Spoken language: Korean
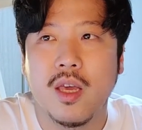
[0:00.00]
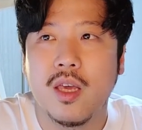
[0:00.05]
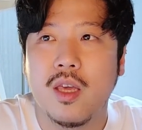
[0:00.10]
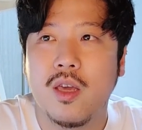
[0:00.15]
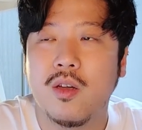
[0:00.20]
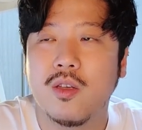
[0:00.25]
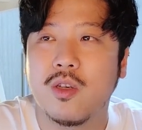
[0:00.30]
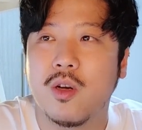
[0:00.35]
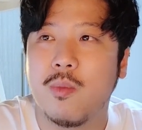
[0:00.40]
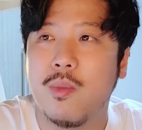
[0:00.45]

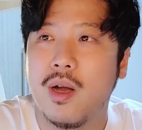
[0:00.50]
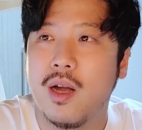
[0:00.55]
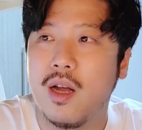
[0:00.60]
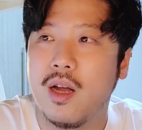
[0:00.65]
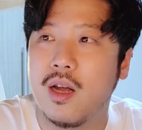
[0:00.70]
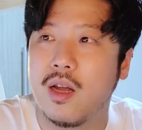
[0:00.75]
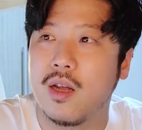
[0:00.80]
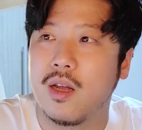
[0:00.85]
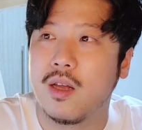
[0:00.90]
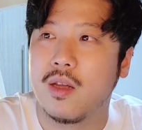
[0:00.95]
이건
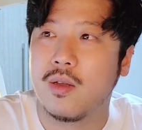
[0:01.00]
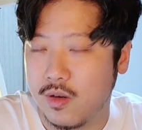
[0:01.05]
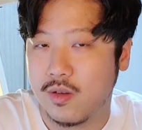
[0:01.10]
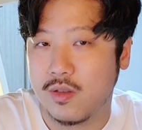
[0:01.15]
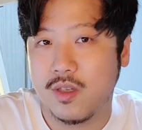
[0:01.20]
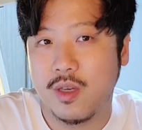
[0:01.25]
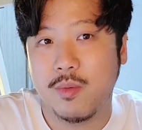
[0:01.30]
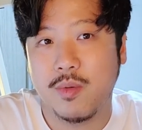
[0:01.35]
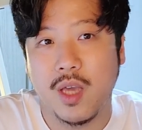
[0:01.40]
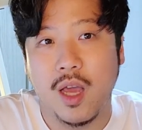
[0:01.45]
정말
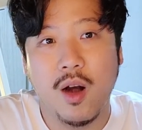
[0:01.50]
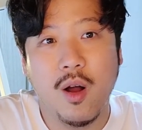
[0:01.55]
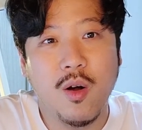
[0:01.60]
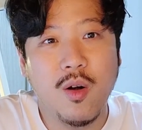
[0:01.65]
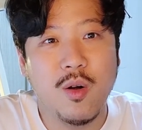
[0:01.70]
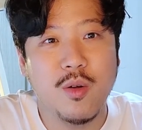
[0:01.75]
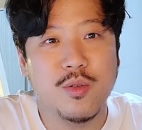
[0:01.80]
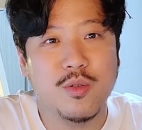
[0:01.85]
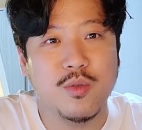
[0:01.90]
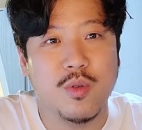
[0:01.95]
참 제일
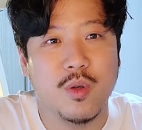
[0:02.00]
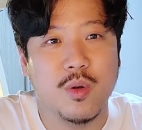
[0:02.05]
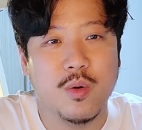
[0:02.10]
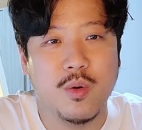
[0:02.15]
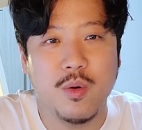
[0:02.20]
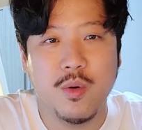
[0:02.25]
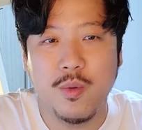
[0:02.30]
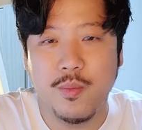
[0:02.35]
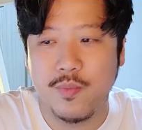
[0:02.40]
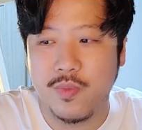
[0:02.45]
어려울 수도
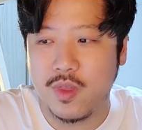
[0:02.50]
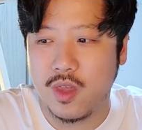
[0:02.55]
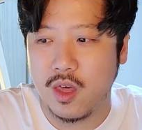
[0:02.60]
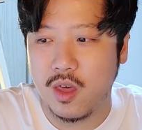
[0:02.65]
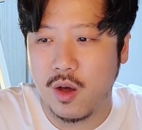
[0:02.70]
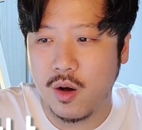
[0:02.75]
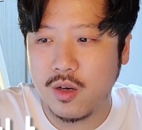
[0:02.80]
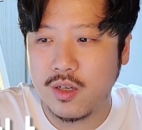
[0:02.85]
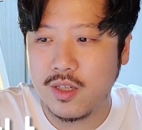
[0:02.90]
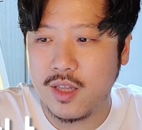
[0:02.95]
있고 제
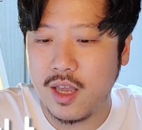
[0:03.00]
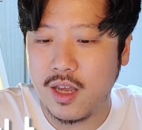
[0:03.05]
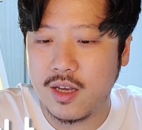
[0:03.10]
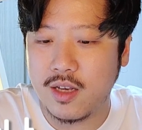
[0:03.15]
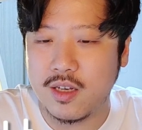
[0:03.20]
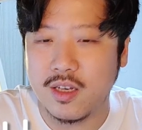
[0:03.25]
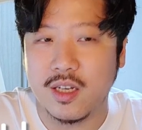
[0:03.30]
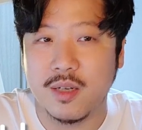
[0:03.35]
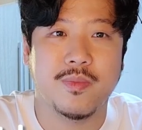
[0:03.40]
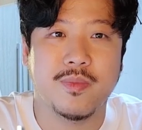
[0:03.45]

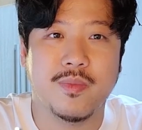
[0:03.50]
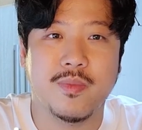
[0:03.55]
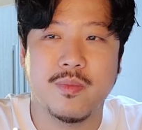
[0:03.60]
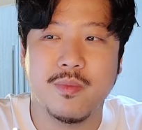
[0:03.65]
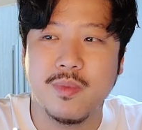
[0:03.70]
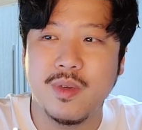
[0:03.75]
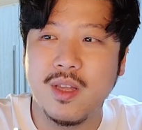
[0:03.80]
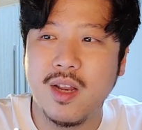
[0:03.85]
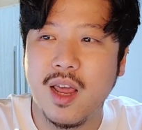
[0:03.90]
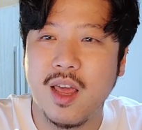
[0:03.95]
역대급
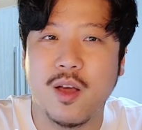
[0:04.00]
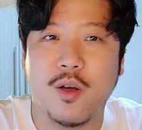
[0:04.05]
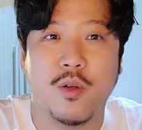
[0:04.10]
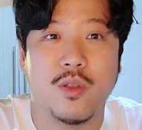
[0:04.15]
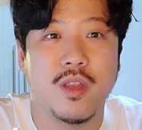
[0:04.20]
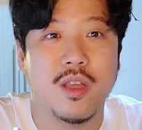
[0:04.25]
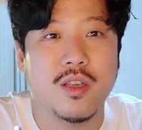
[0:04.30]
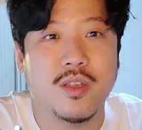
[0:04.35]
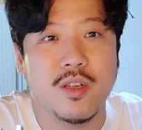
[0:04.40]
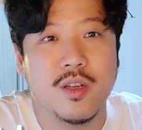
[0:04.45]
미래의
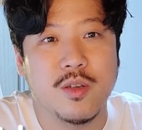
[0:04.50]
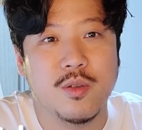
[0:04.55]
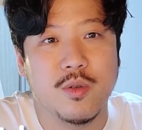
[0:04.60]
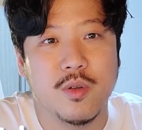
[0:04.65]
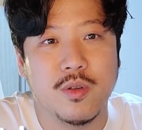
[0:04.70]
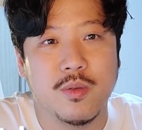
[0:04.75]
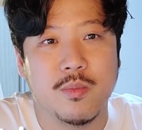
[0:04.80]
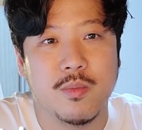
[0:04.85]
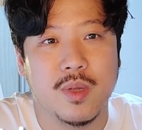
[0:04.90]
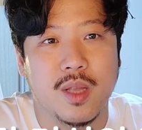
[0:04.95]
컨텐츠일 수도
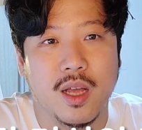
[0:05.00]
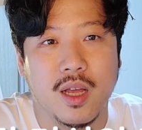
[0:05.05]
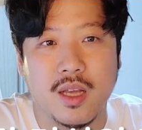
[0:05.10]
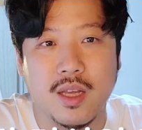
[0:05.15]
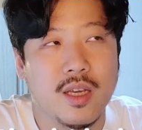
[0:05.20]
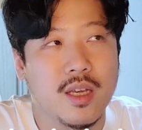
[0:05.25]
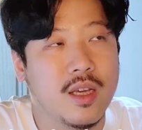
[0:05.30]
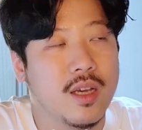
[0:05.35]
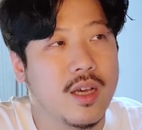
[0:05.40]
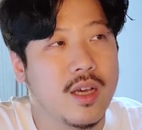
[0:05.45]
있습니다
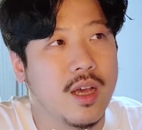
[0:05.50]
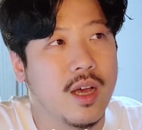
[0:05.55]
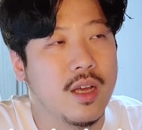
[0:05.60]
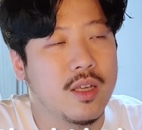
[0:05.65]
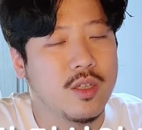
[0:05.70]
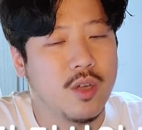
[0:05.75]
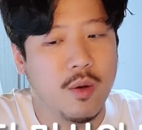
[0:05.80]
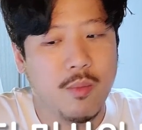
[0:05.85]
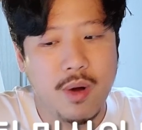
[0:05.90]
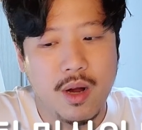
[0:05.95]
그러니까
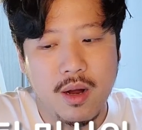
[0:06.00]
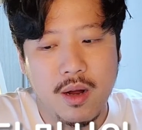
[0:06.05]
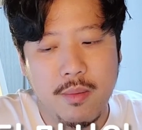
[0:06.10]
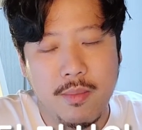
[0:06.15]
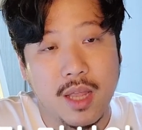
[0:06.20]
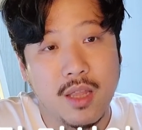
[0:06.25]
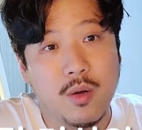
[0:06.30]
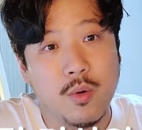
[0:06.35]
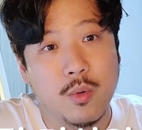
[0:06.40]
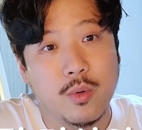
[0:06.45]
정말
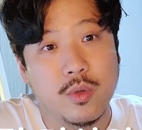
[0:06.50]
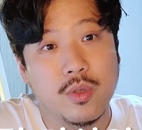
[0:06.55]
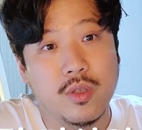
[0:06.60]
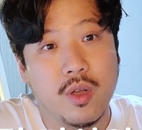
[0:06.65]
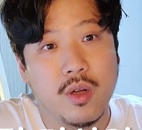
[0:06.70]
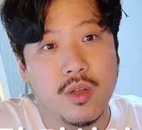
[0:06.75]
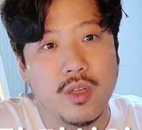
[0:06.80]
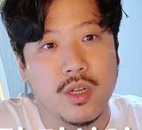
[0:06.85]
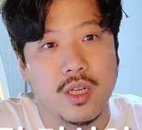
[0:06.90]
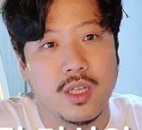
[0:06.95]
많은
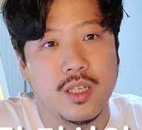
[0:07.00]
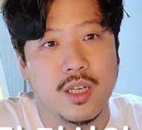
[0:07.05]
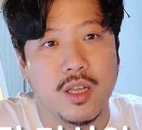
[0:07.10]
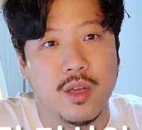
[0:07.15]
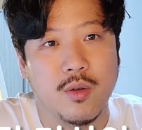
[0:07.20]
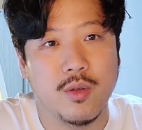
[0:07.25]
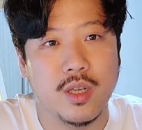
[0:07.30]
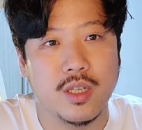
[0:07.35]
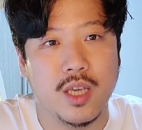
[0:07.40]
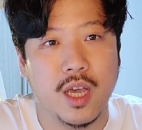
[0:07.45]
로스터들이
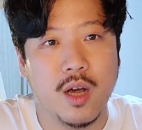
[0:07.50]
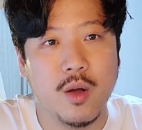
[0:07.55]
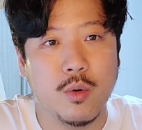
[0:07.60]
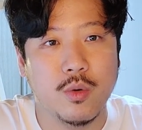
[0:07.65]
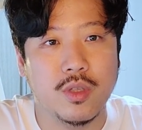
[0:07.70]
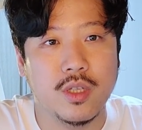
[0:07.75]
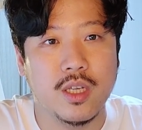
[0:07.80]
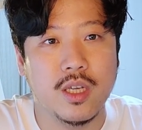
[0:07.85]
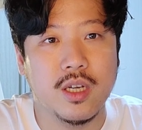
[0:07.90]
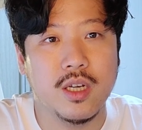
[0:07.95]
있잖아요 근데 제가
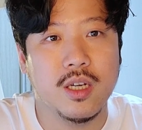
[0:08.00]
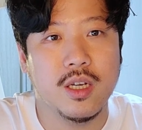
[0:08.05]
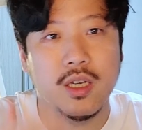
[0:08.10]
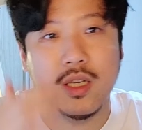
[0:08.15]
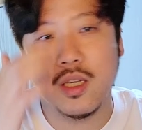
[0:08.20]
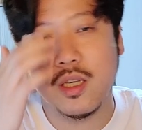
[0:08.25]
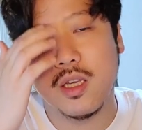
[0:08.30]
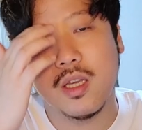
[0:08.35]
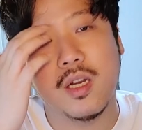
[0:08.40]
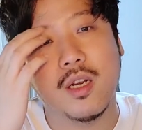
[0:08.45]

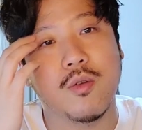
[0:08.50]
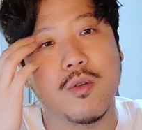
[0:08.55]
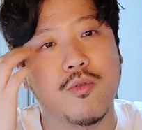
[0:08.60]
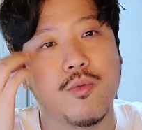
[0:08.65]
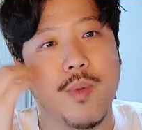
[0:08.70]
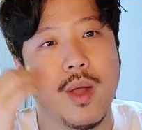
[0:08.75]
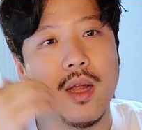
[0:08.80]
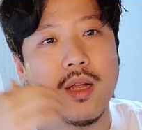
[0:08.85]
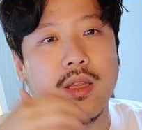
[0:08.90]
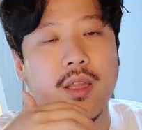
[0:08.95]
로스팅기를
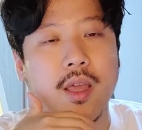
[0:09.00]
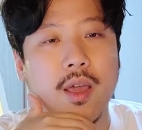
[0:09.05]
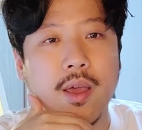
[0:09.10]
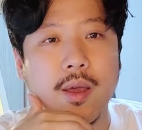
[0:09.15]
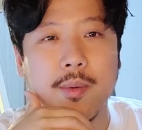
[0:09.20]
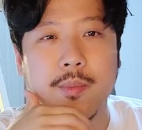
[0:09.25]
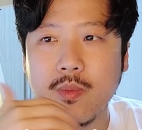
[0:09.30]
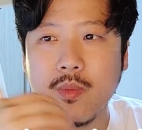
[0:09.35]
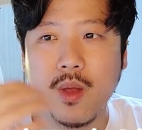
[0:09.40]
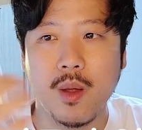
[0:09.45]
구매할
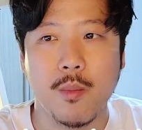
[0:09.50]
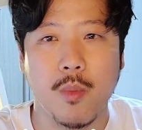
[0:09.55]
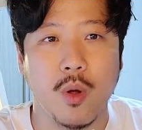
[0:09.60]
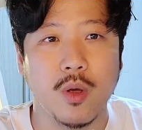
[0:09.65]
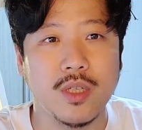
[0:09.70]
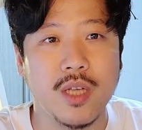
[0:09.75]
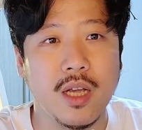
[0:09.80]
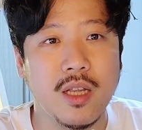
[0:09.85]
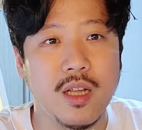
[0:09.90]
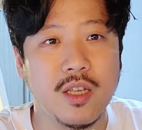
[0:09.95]
때
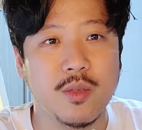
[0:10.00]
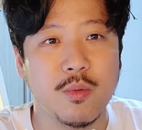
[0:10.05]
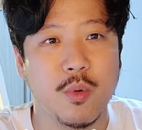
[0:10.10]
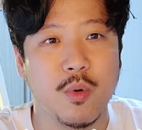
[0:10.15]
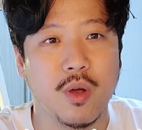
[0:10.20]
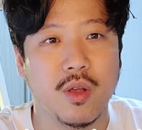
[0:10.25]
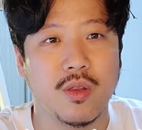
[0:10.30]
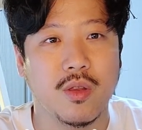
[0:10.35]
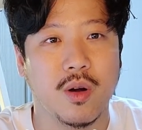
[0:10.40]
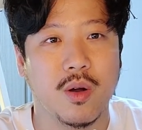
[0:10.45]
뭘 사야 될지
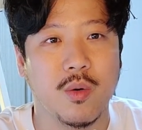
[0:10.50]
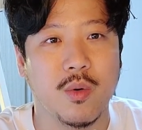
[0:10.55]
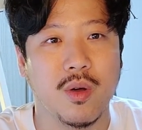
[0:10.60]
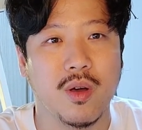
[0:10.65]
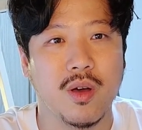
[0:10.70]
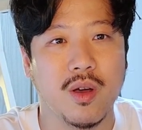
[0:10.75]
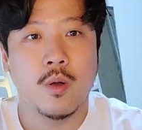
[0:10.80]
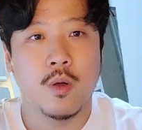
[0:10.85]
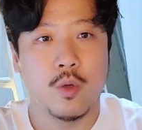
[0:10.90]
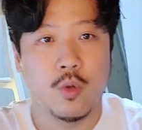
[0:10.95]

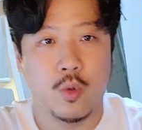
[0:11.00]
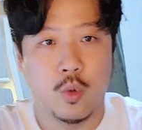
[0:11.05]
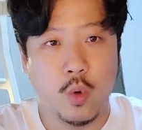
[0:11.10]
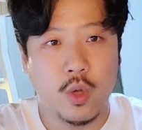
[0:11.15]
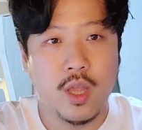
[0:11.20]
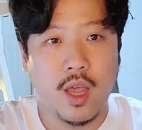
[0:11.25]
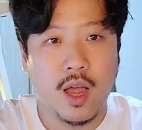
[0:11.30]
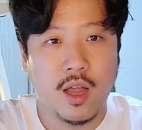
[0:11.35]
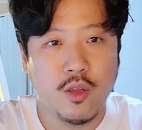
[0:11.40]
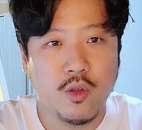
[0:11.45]
모르겠더라고요
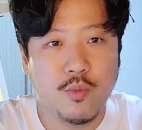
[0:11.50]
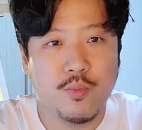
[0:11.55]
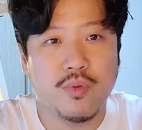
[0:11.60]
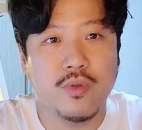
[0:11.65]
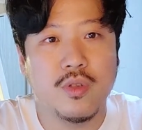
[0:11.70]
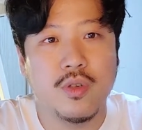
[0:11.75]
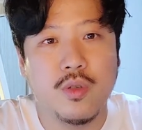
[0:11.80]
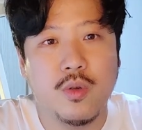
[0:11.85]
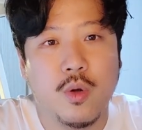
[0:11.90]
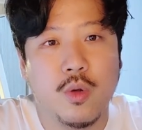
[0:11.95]
돈이 한두
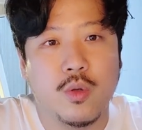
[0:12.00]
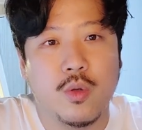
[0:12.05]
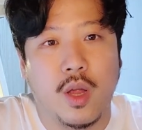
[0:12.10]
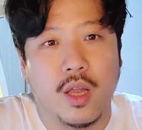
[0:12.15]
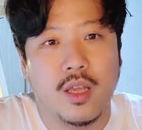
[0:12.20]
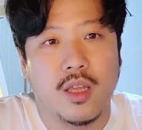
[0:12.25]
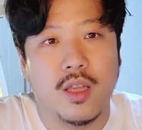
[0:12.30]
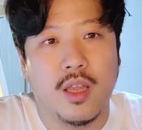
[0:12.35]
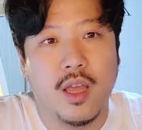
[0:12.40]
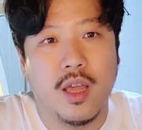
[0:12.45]
푼 드는 것도
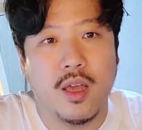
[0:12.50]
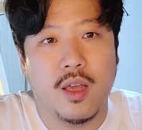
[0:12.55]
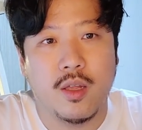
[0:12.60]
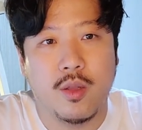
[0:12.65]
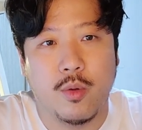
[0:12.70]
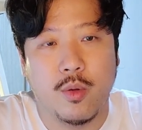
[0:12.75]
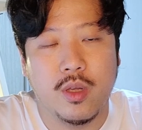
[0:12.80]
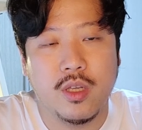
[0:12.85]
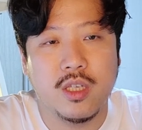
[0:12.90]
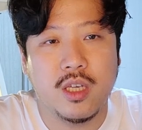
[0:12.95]
아닌데
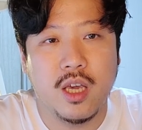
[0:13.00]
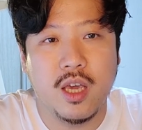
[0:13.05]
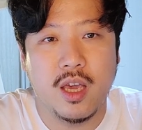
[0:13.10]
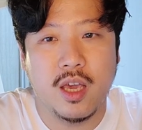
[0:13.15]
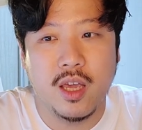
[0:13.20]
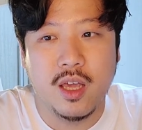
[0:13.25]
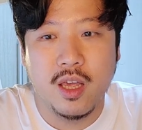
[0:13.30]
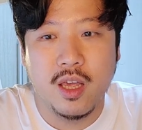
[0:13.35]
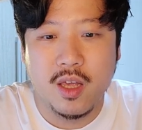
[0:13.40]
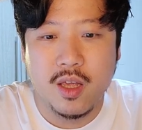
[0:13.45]
도대체